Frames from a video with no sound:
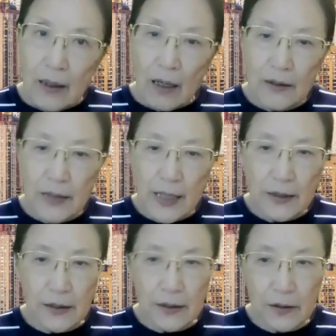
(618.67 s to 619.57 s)
而在
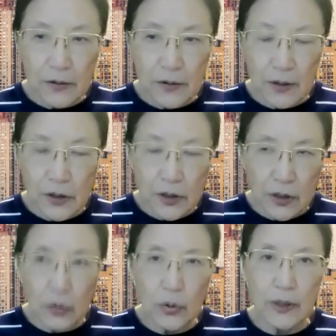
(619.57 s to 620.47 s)
你的这个
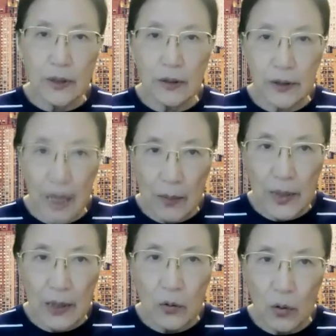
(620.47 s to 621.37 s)
社会的上
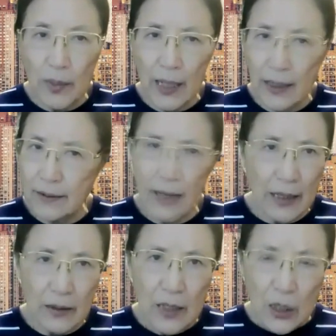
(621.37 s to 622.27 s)
面，我们很
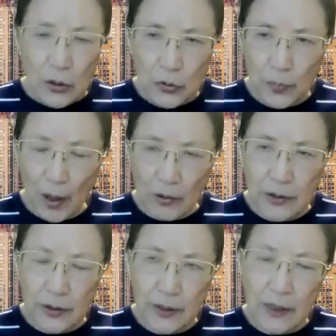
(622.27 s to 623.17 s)
难去保
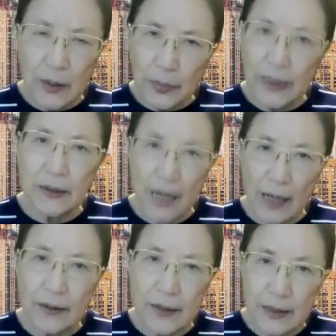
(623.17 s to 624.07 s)
持一颗平
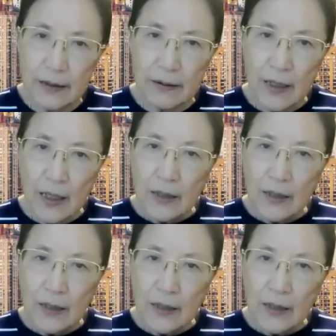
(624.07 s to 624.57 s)
常心。